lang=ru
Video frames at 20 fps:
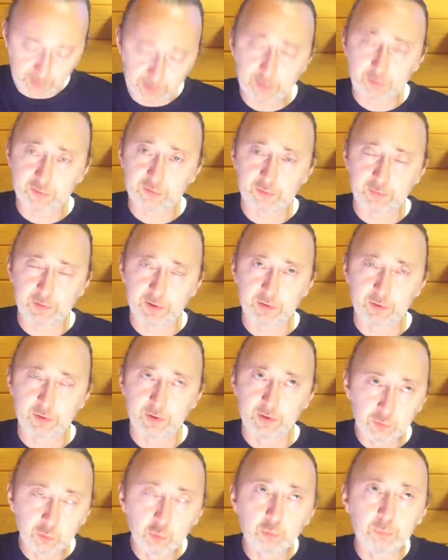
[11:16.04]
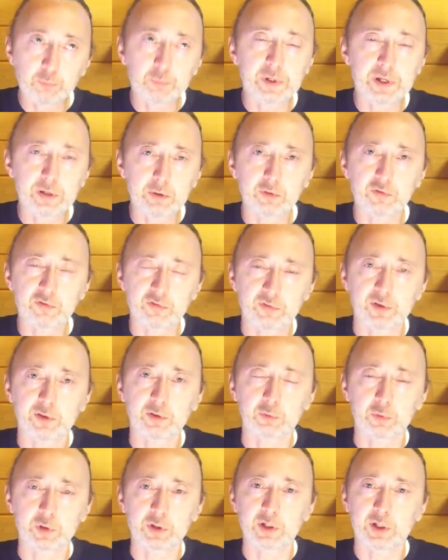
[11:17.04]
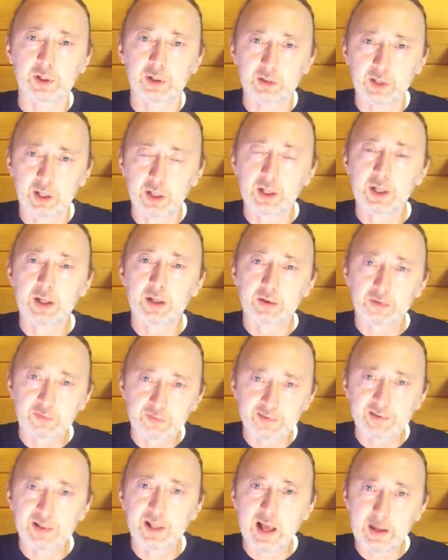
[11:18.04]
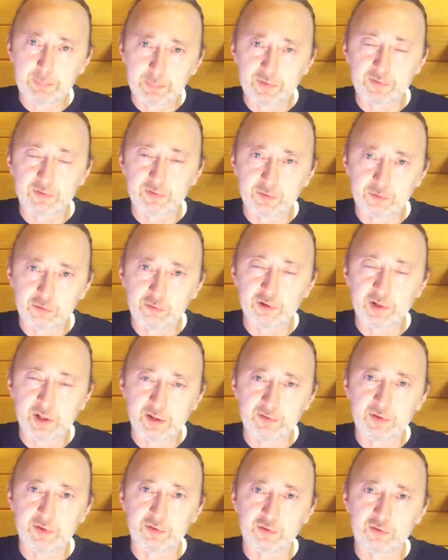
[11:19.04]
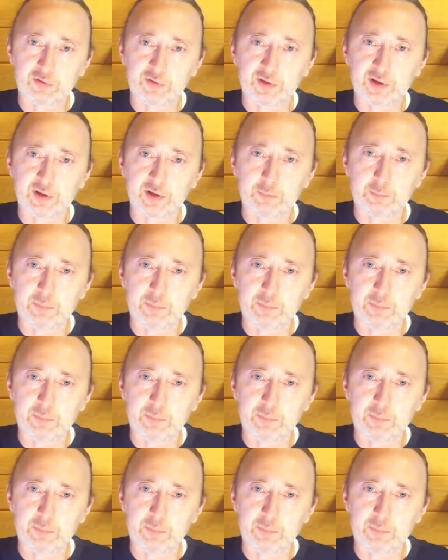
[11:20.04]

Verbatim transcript: берет свое. Ну, берет свое, но это когда слабость человеческая,